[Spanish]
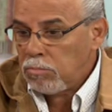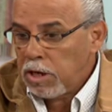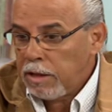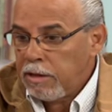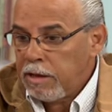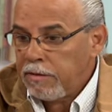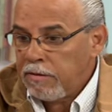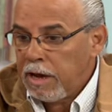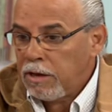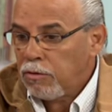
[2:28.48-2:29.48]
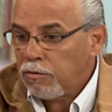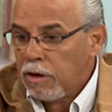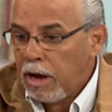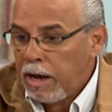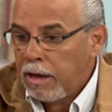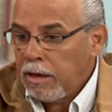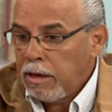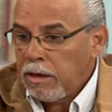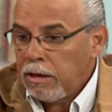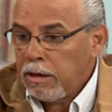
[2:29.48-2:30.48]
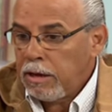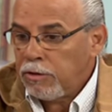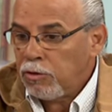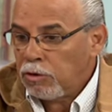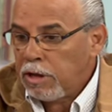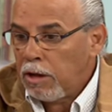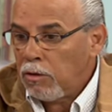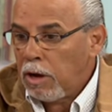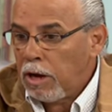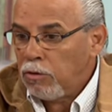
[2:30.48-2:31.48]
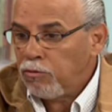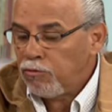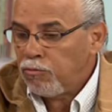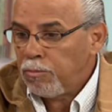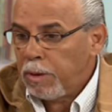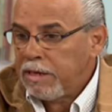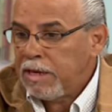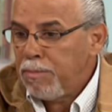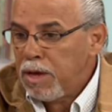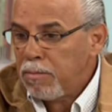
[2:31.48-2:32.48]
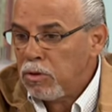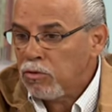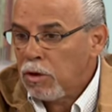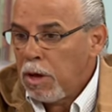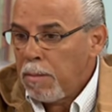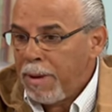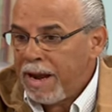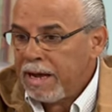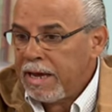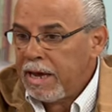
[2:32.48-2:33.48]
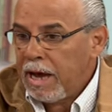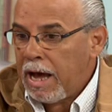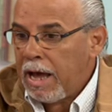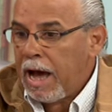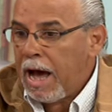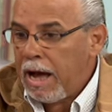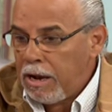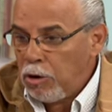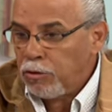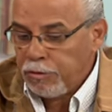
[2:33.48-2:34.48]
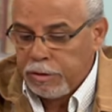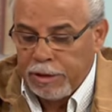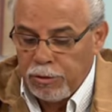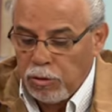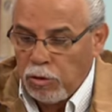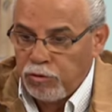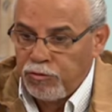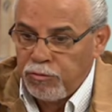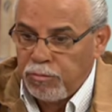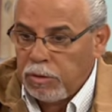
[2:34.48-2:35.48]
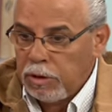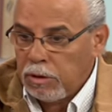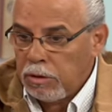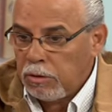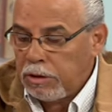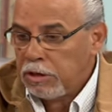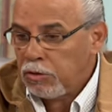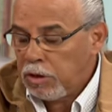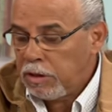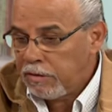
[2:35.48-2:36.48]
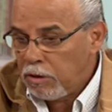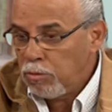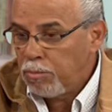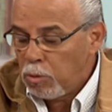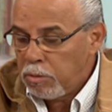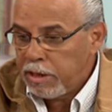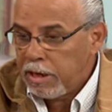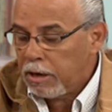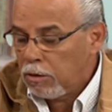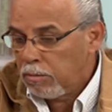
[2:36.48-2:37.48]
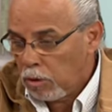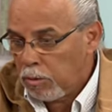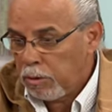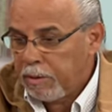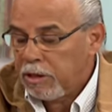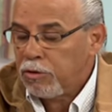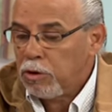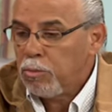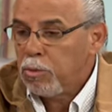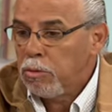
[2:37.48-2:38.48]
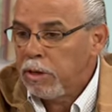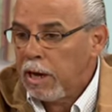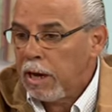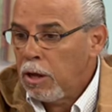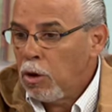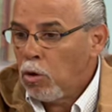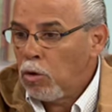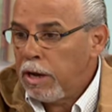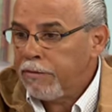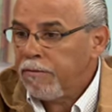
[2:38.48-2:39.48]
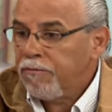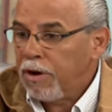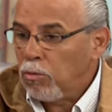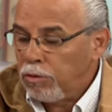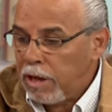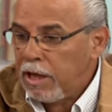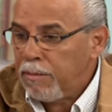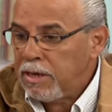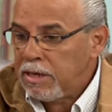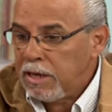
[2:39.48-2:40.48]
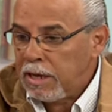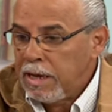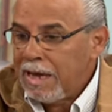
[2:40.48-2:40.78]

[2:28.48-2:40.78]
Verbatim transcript: ya desde hace años ha eh, exhortado a los países miembros para que los, tanto las eh, organizaciones de salud pública como el Ministerio de Salud Pública o las facultades de medicina